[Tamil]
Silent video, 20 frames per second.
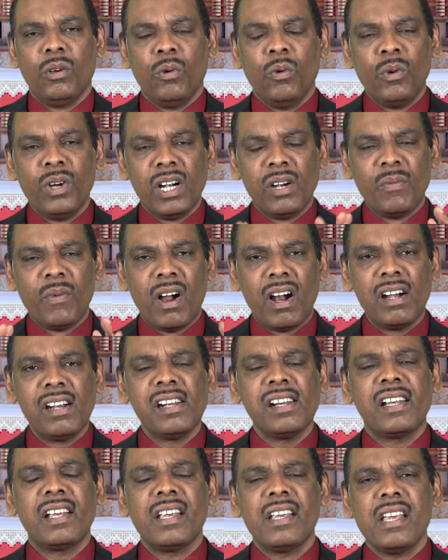உங்கள்
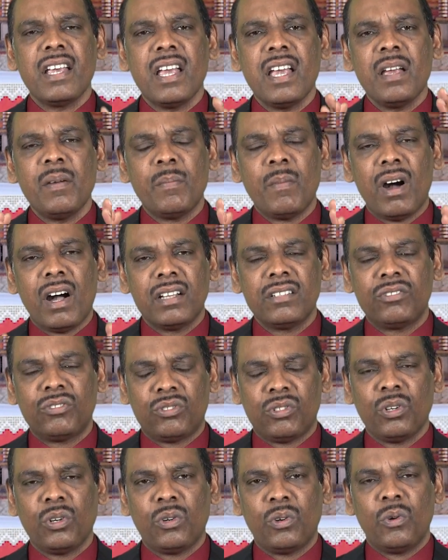வாழ்க்கையே
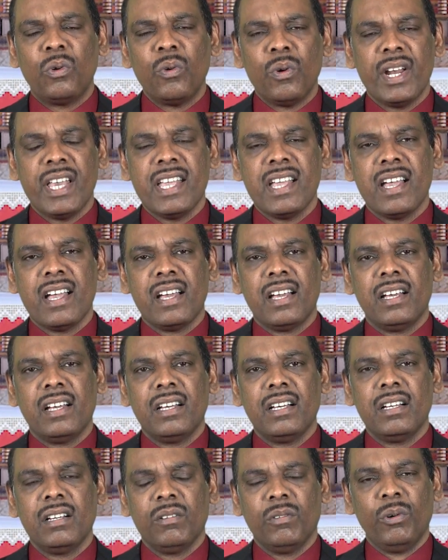மாற்றக்கூடிய
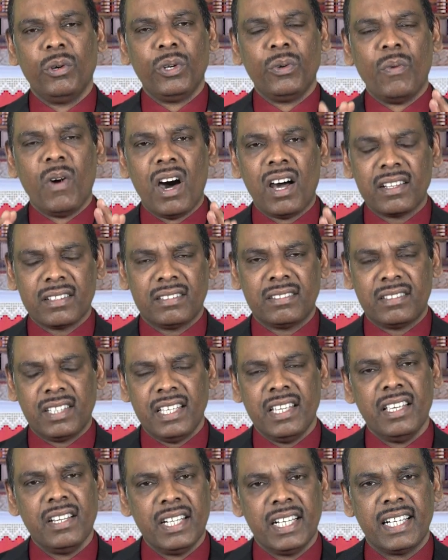ஒரு வார்த்தை
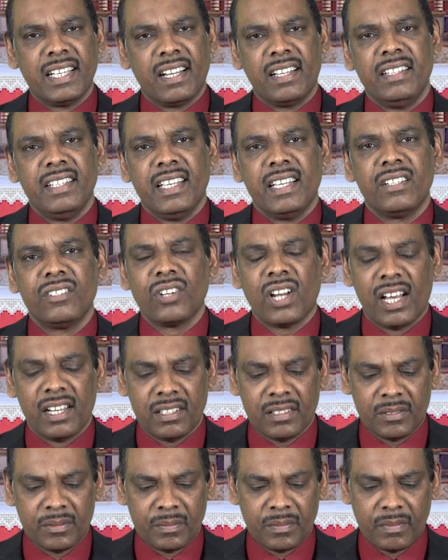இருக்கிறது என்றால்
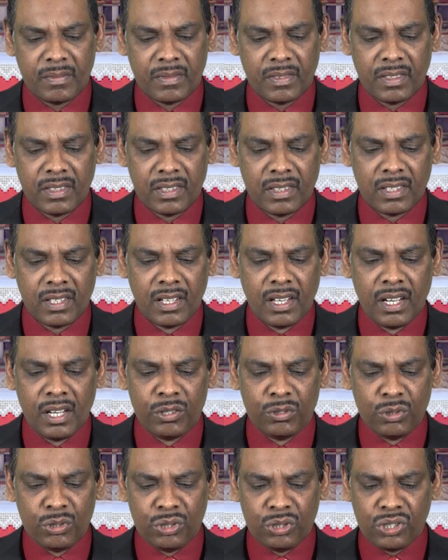
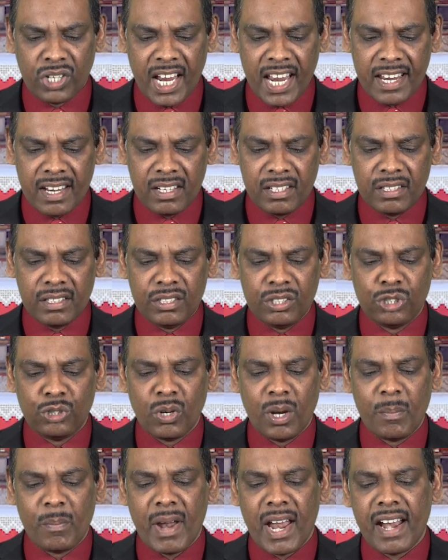டு சேஞ்ச்
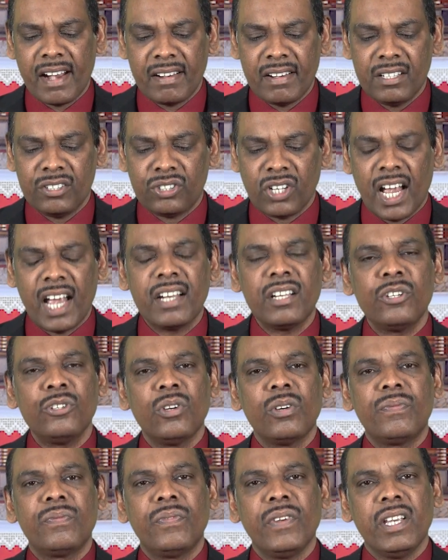யுவர் மேரேஜ் அண்ட்
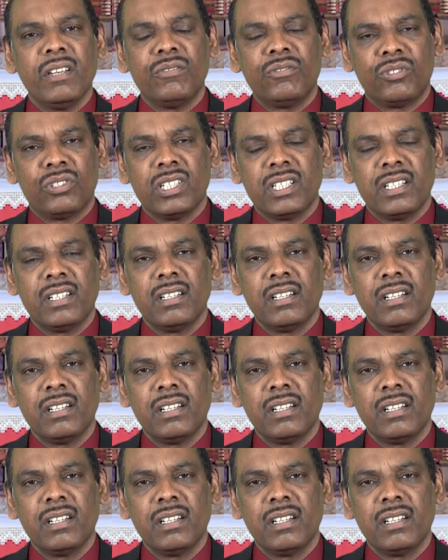யுவர் ஃபியூச்சர்